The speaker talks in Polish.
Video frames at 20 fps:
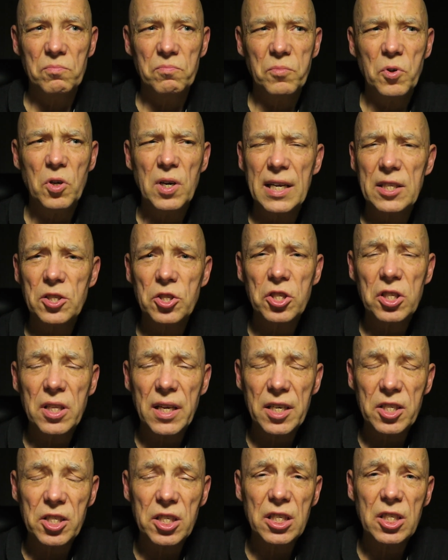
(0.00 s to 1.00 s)
ponad
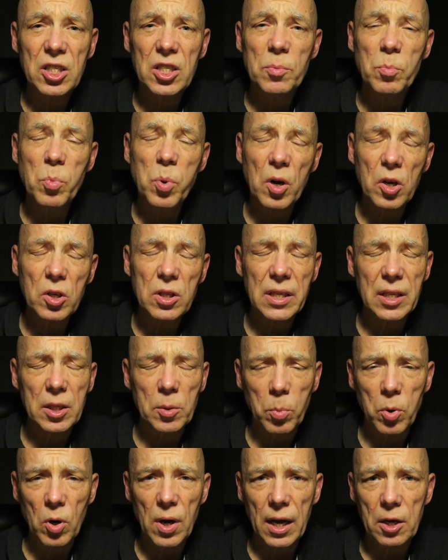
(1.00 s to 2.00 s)

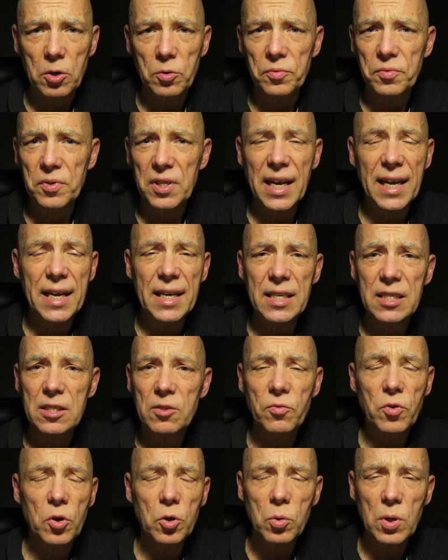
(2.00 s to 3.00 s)
40% Polaków nie
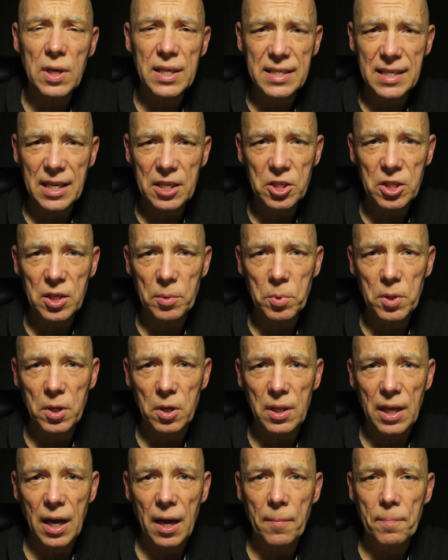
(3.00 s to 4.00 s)
jest w ogóle
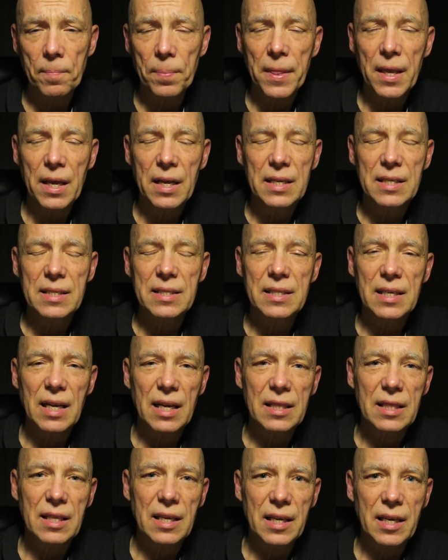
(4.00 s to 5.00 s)
zaszczepiona.
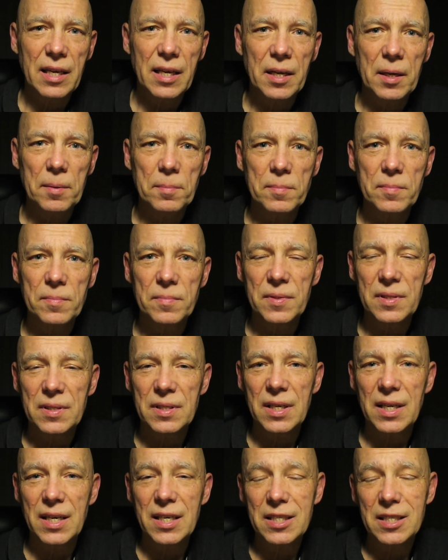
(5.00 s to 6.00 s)
Zatem
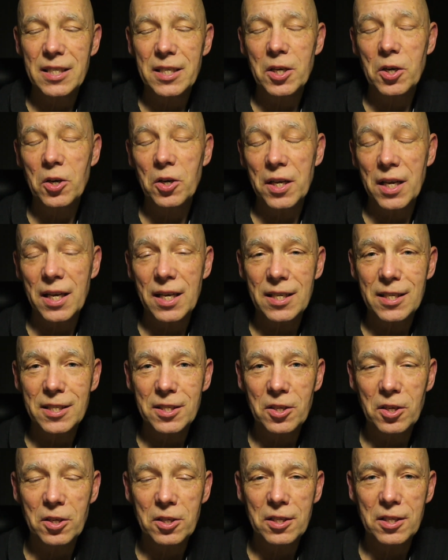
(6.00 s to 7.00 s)
ryzyko
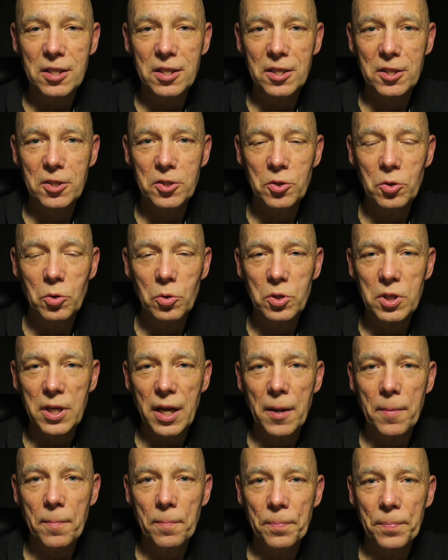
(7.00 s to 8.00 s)
jest dosyć
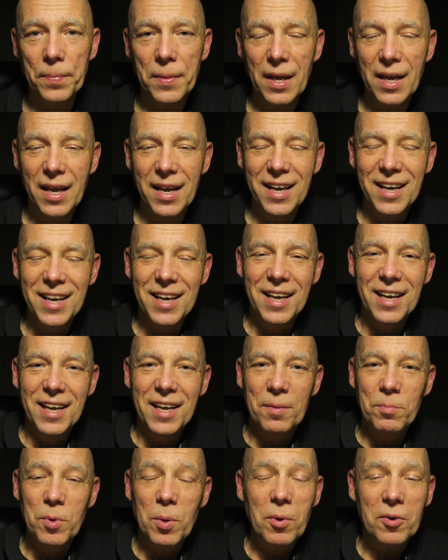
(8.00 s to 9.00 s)
duże.
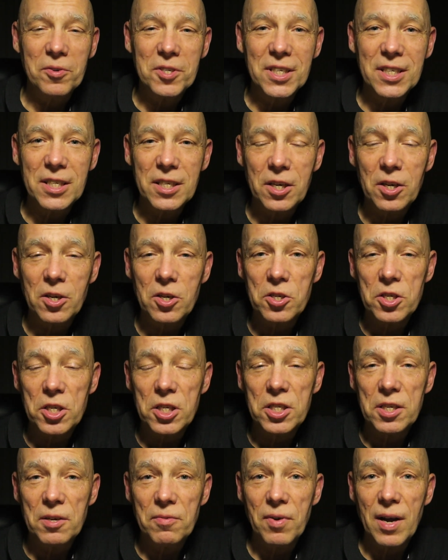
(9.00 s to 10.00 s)
Mimo wszystko
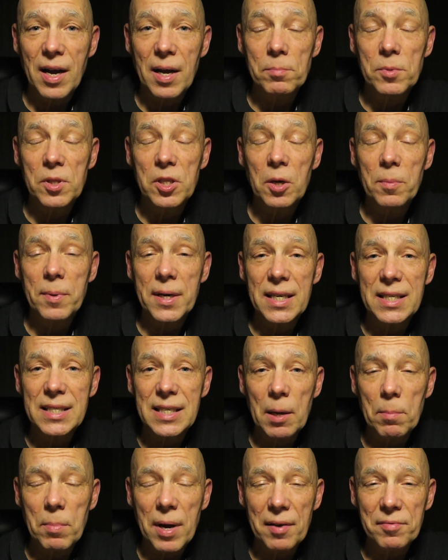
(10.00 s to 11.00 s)
życzę Wam dobrej
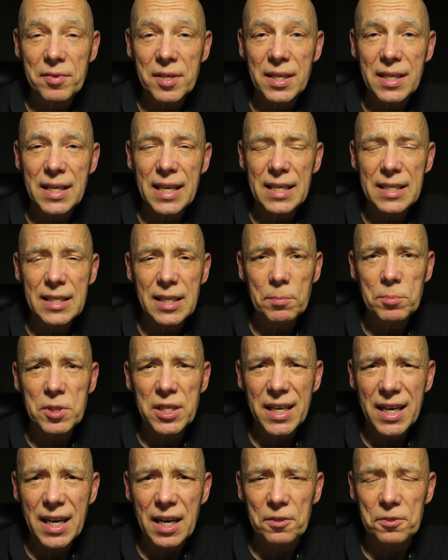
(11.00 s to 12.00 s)
zabawy. Jestem
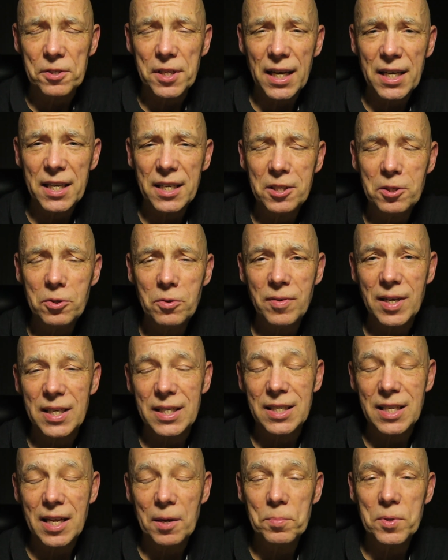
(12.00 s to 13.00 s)
ciekaw, jak jest u
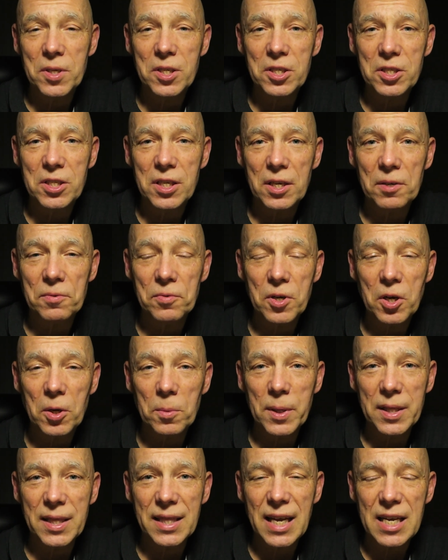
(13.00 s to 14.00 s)
Was. Napiszcie w
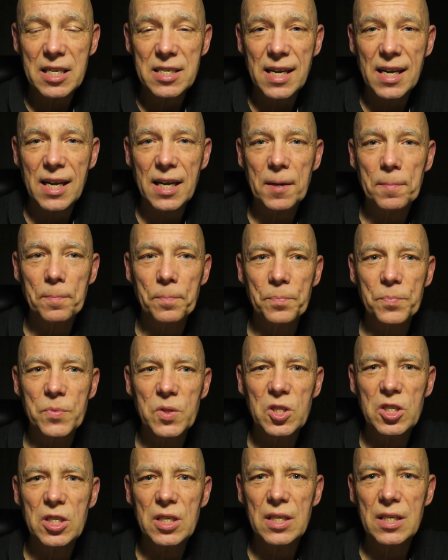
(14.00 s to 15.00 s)
komentarzach,
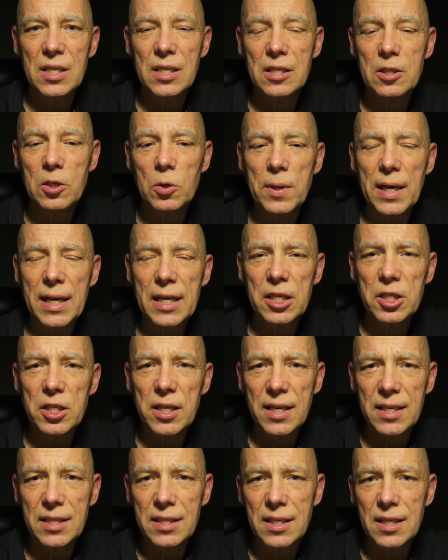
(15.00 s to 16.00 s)
czy są jakieś
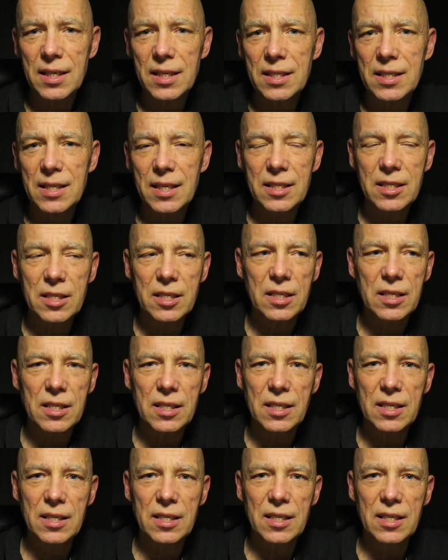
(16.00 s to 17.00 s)
restrykcje, czy
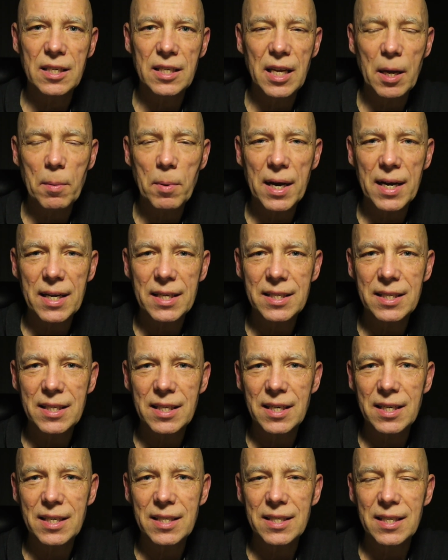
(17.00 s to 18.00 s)
nie ma
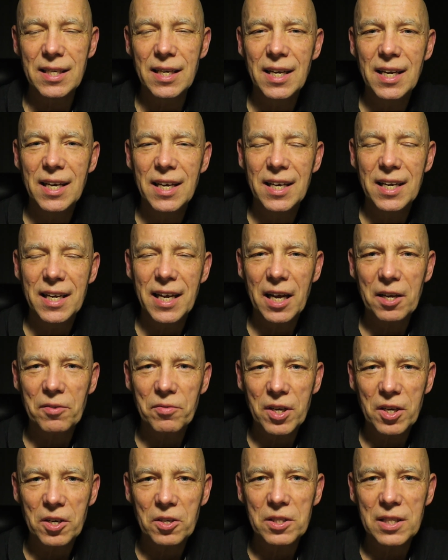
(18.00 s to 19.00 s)
restrykcji, jak
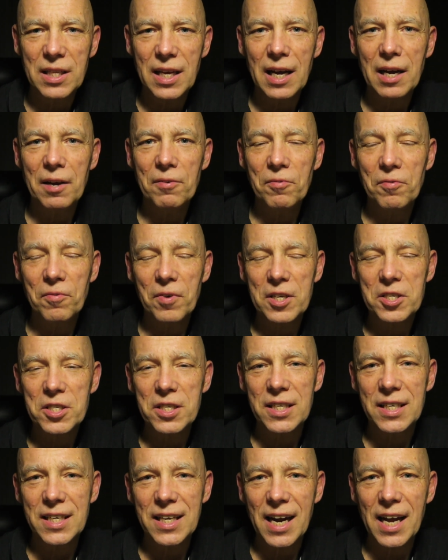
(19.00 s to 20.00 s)
wygląda w
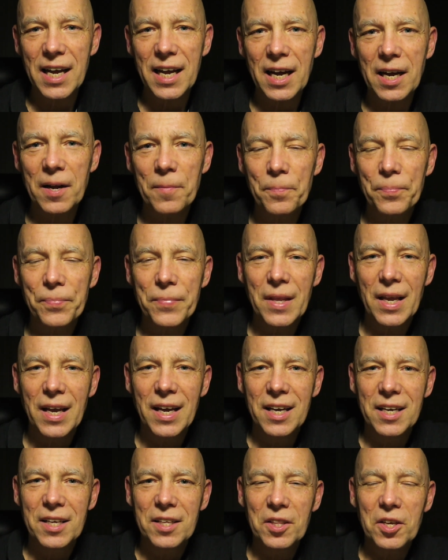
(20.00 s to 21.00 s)
Waszych krajach.
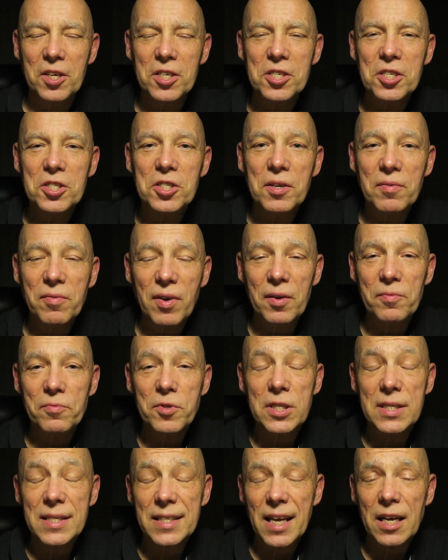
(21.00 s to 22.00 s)
No i życzę Wam
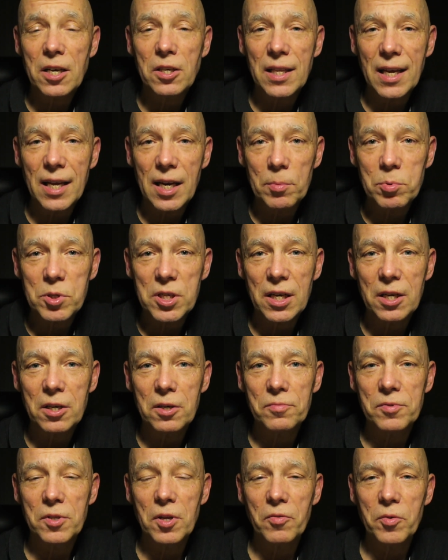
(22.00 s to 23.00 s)
wszystkiego
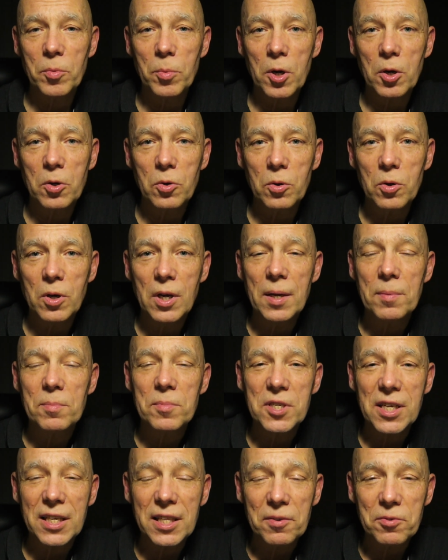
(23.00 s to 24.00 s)
najlepszego w nowym roku.
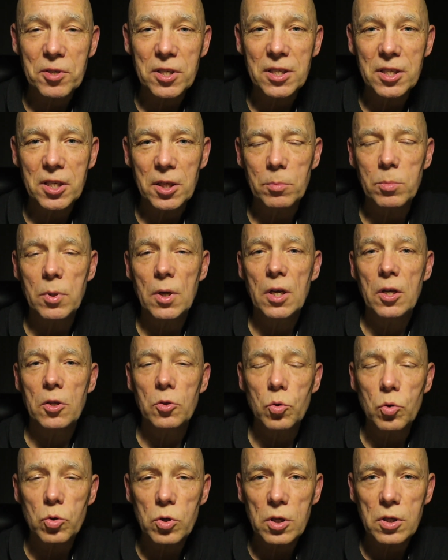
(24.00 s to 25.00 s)
Przede wszystkim
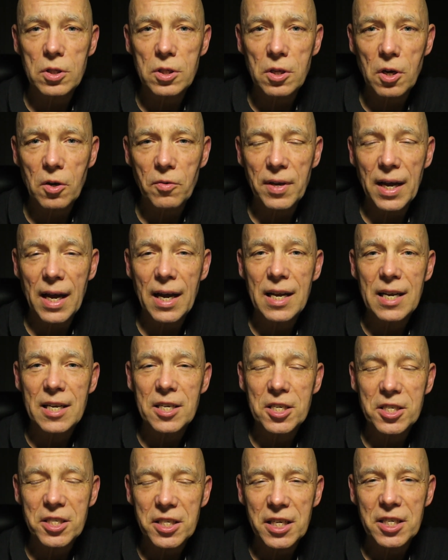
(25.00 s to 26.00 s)
dużo zdrowia,
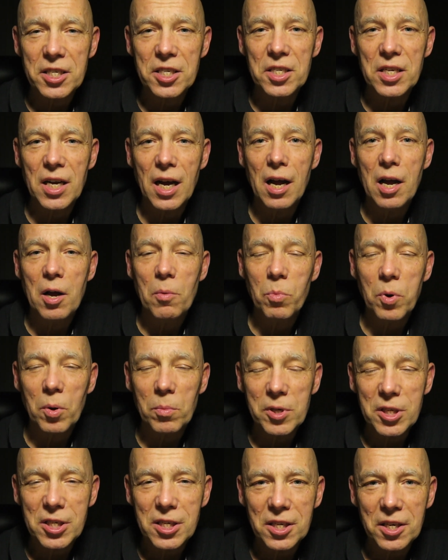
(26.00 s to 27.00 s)
szczęścia,
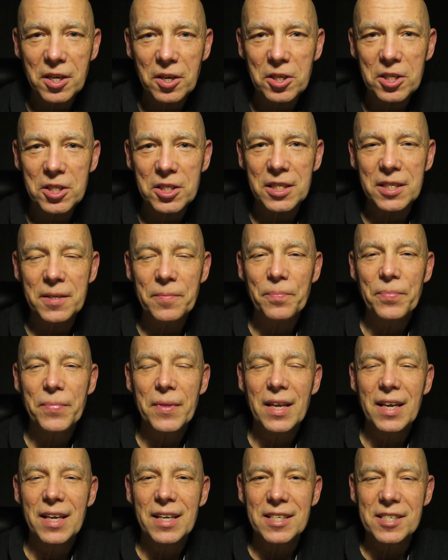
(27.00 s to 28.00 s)
pomyślności,
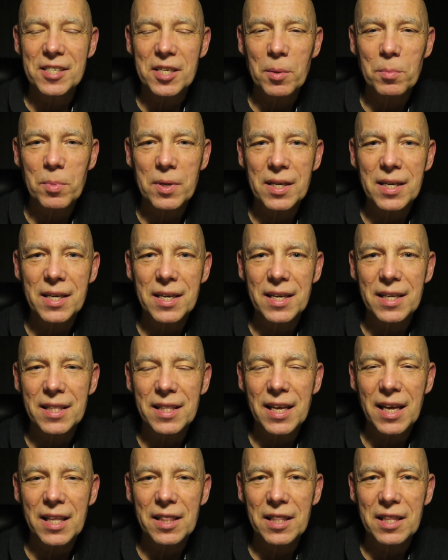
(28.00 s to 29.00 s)
żeby
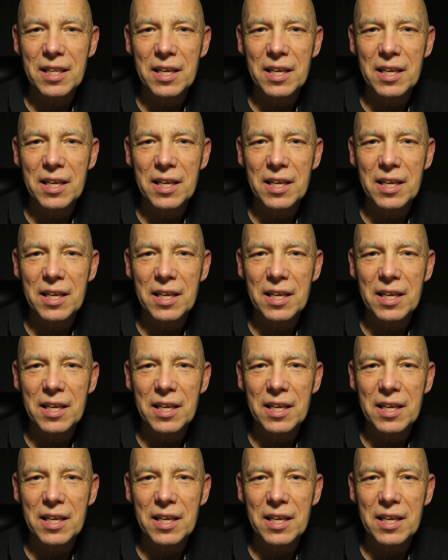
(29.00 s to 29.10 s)
ten